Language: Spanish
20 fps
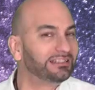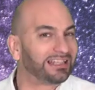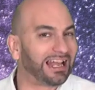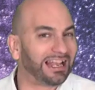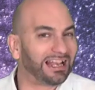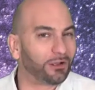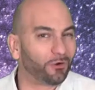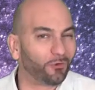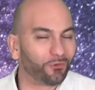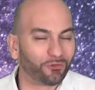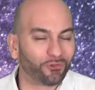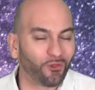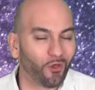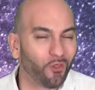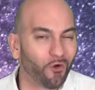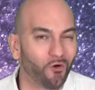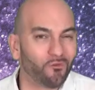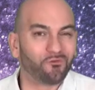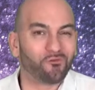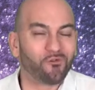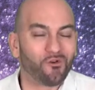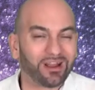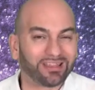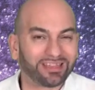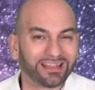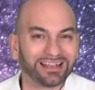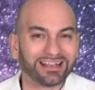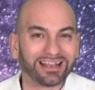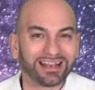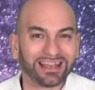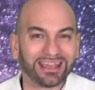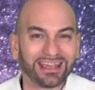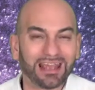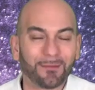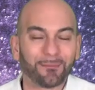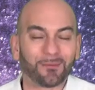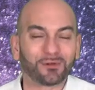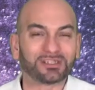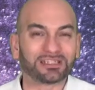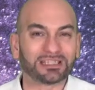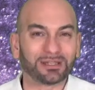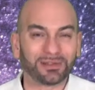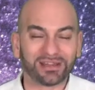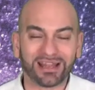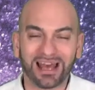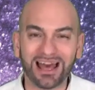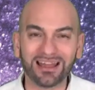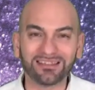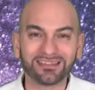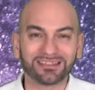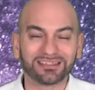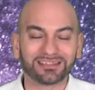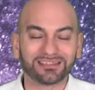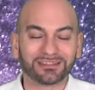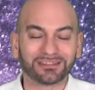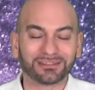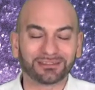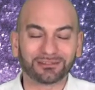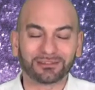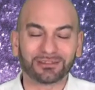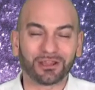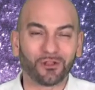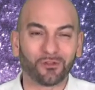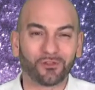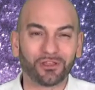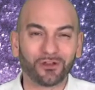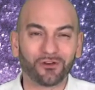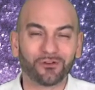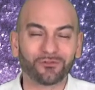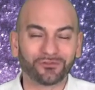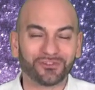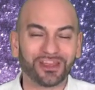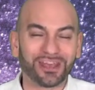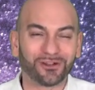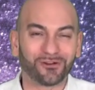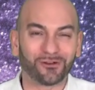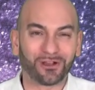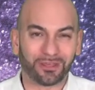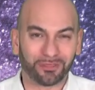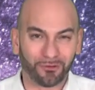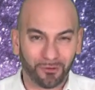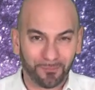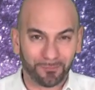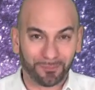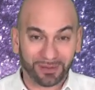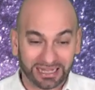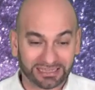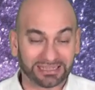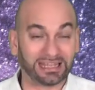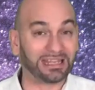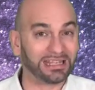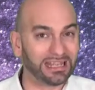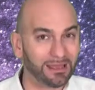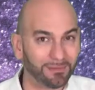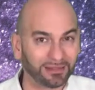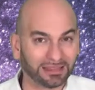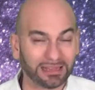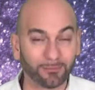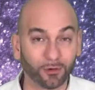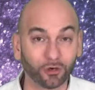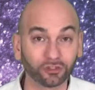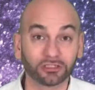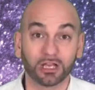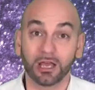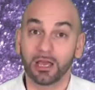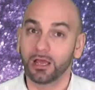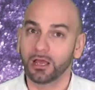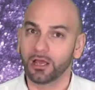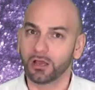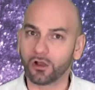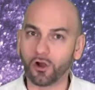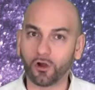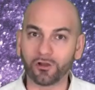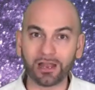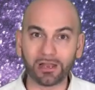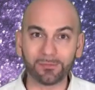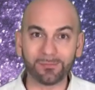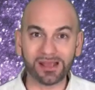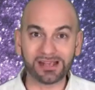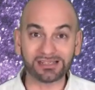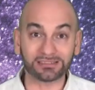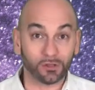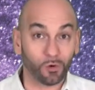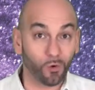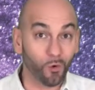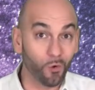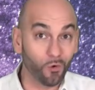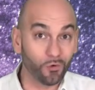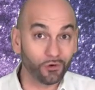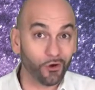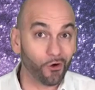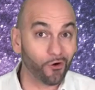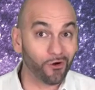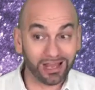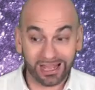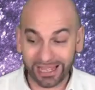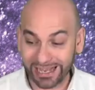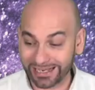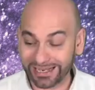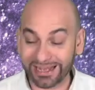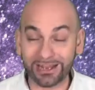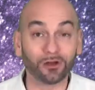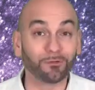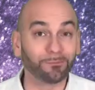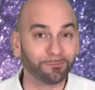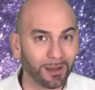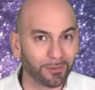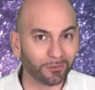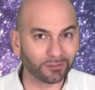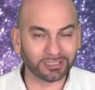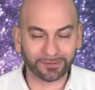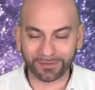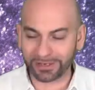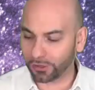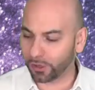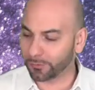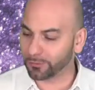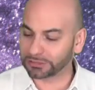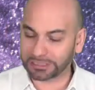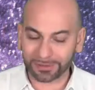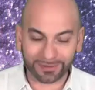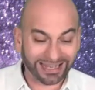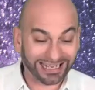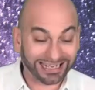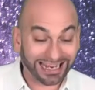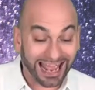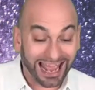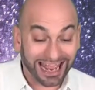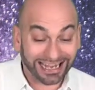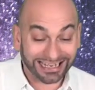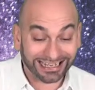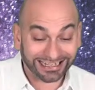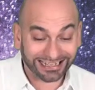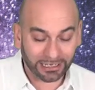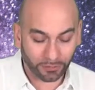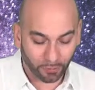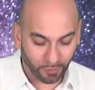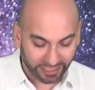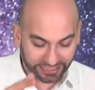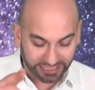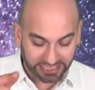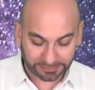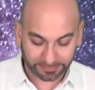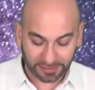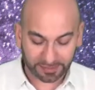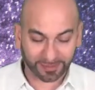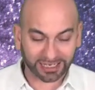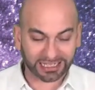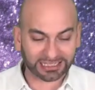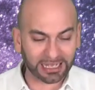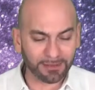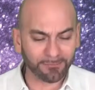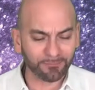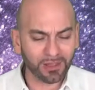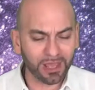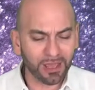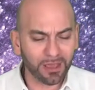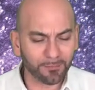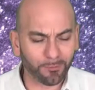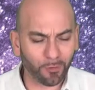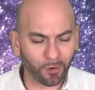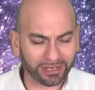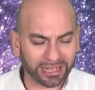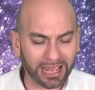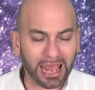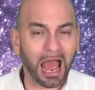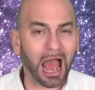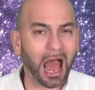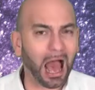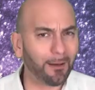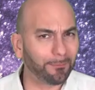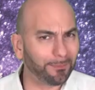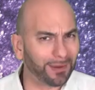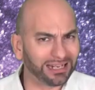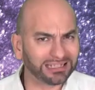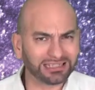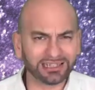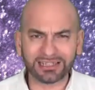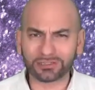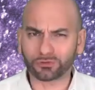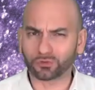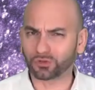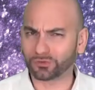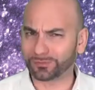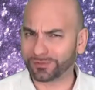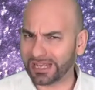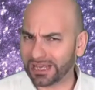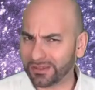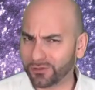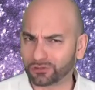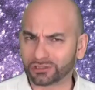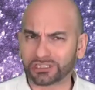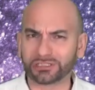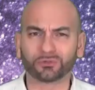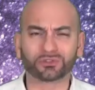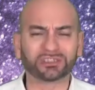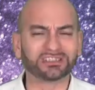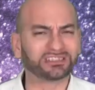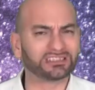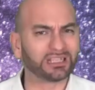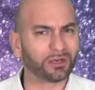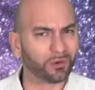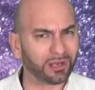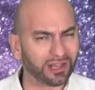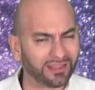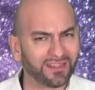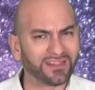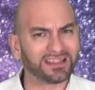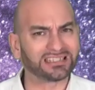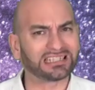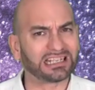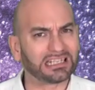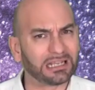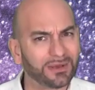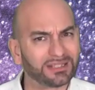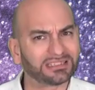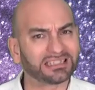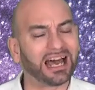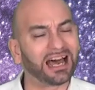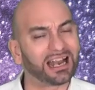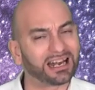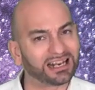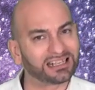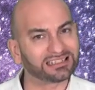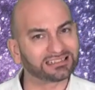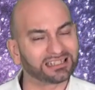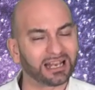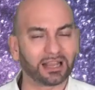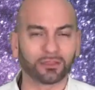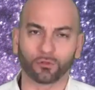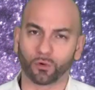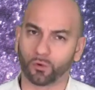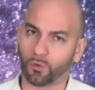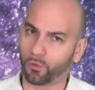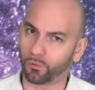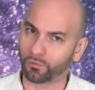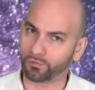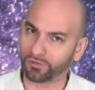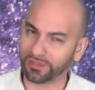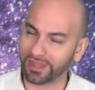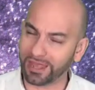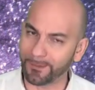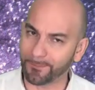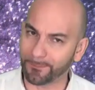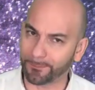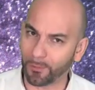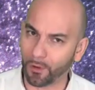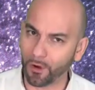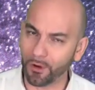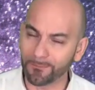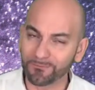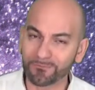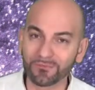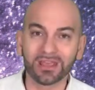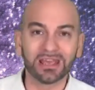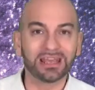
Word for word: dale con todo, fuerza, energía, positividad te lo digo de corazón para ti. Y empezamos con el mes 1, enero. Vamos a ver cómo te va a ir en enero, Aries. Pues prepárate porque aparte de tus miedos y tus inseguridades que llevas arrastrando un tiempo,